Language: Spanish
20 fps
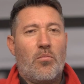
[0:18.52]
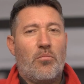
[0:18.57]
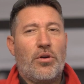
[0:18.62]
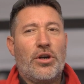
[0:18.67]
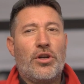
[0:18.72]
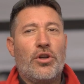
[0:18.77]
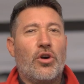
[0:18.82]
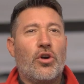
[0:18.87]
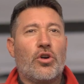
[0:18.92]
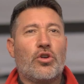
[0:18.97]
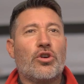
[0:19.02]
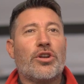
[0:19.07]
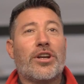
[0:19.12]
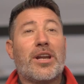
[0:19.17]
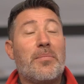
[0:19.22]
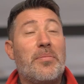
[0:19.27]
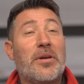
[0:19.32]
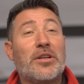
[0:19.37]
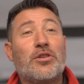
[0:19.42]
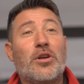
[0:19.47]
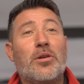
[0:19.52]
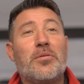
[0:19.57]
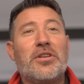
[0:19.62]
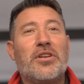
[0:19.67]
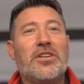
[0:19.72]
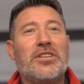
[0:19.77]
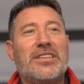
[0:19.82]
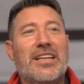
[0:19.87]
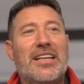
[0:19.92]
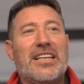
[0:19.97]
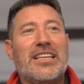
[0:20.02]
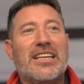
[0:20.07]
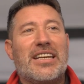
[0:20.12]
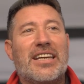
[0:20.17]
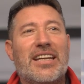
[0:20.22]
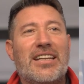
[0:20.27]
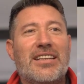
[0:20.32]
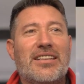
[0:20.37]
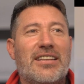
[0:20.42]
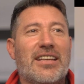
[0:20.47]
Bueno, con respecto al vidrio
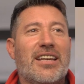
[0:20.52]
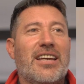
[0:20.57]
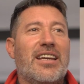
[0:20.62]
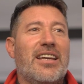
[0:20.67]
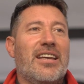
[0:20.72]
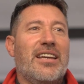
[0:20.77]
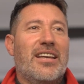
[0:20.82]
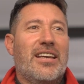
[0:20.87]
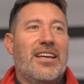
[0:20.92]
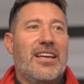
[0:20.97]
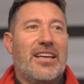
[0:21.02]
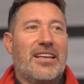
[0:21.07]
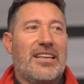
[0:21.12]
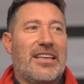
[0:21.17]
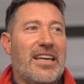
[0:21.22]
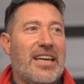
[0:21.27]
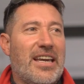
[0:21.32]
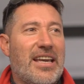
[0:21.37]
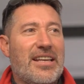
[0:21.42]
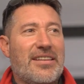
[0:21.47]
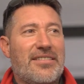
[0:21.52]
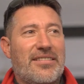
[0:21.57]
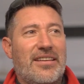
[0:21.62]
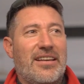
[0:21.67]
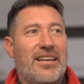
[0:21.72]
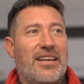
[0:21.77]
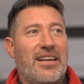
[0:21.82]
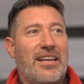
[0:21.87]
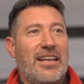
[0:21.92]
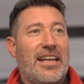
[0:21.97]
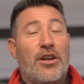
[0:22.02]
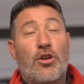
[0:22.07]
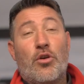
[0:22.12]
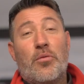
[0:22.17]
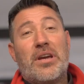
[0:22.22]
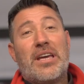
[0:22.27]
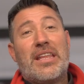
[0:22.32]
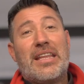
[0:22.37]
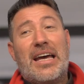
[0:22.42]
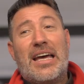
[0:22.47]
inteligente, que es eh, la
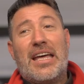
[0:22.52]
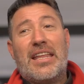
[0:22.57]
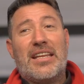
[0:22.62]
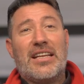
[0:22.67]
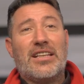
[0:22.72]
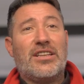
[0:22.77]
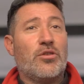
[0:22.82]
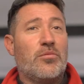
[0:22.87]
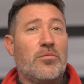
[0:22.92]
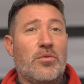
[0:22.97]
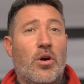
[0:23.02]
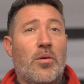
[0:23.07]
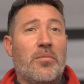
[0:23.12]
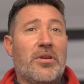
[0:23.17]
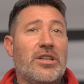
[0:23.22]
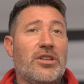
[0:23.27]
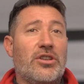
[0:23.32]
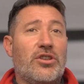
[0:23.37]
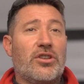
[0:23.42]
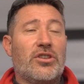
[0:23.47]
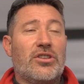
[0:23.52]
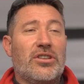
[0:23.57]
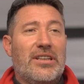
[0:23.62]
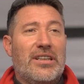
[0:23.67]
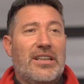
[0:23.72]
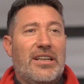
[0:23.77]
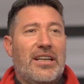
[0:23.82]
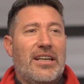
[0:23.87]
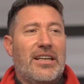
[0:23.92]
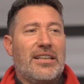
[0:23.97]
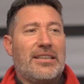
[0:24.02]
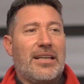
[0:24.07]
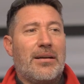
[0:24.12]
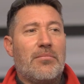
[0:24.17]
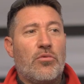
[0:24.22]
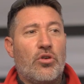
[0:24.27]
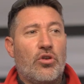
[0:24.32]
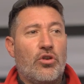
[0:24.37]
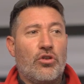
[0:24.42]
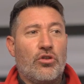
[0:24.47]
novedad de estos momentos,
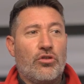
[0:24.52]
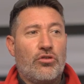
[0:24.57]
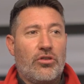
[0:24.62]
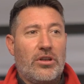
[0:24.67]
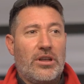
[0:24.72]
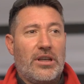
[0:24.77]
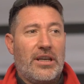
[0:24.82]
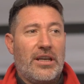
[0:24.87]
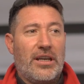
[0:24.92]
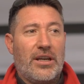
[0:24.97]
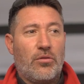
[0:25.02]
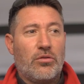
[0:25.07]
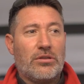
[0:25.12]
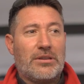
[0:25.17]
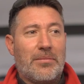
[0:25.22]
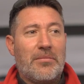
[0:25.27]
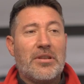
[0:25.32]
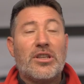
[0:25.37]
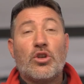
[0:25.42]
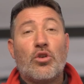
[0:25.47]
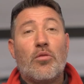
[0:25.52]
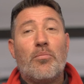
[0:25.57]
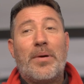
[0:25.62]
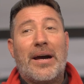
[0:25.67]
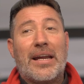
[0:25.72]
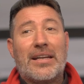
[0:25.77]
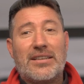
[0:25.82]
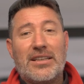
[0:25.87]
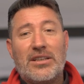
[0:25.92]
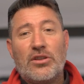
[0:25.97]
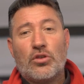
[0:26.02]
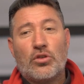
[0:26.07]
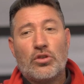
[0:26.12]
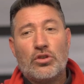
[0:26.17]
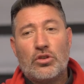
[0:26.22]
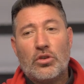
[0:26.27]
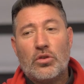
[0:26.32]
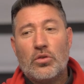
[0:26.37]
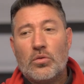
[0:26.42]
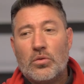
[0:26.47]
Estamos eh, justamente compartiendo
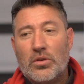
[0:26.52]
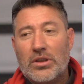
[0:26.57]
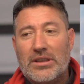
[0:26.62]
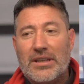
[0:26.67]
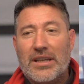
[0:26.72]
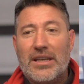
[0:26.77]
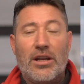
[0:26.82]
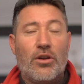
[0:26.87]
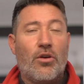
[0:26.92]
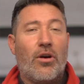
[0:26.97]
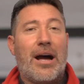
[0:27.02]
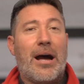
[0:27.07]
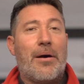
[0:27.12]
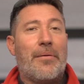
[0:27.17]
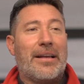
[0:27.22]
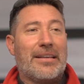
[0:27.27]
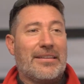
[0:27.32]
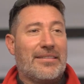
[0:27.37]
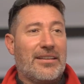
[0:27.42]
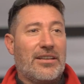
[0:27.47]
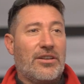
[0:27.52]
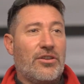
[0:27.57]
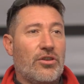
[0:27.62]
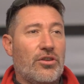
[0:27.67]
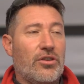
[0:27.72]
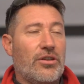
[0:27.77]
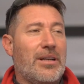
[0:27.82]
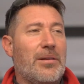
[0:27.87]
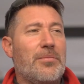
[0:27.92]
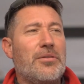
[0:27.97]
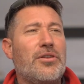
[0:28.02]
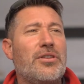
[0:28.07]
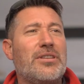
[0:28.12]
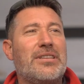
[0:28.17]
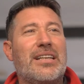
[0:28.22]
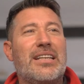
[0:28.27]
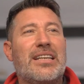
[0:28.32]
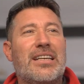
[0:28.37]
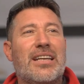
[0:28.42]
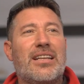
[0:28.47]
con todos ustedes los avances. ¿no? El vino
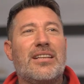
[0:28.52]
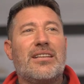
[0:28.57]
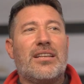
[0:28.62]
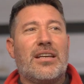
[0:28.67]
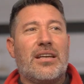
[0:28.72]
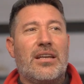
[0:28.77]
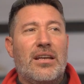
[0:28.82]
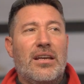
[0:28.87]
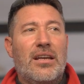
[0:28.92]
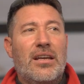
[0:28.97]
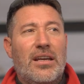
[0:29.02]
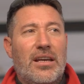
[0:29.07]
inteligente